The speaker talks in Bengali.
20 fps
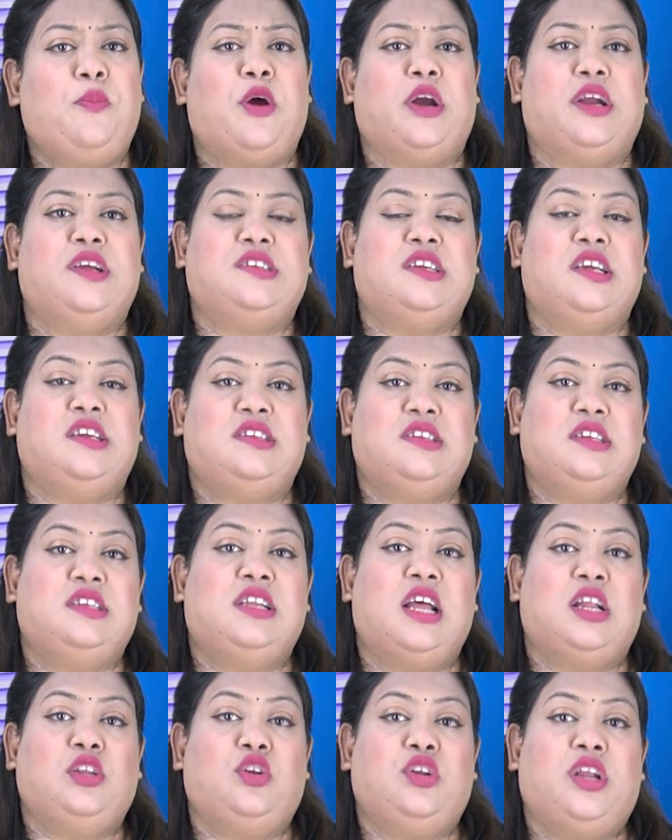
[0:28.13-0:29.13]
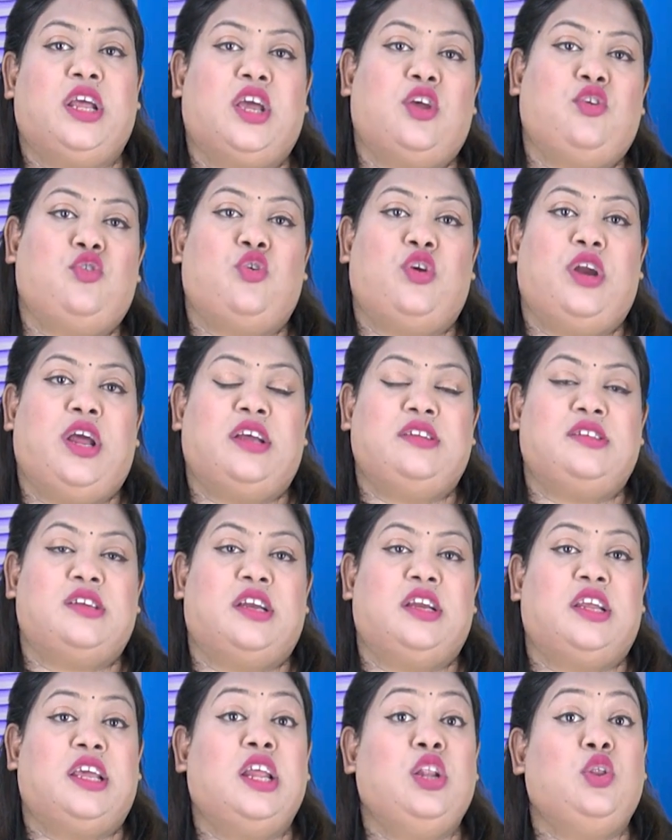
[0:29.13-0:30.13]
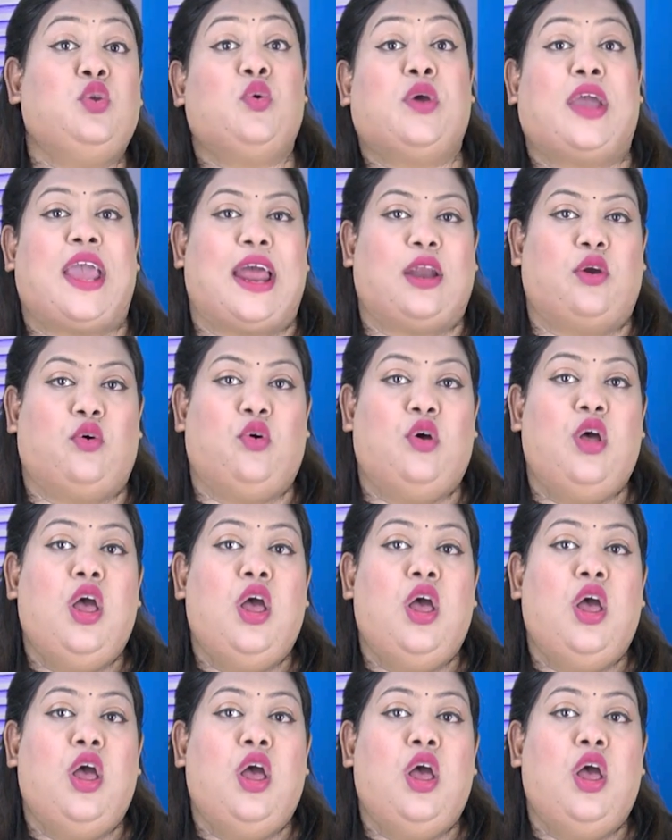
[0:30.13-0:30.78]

পরে সেই সিদ্ধান্ত থেকে সরে আসেন কিন্তু কেন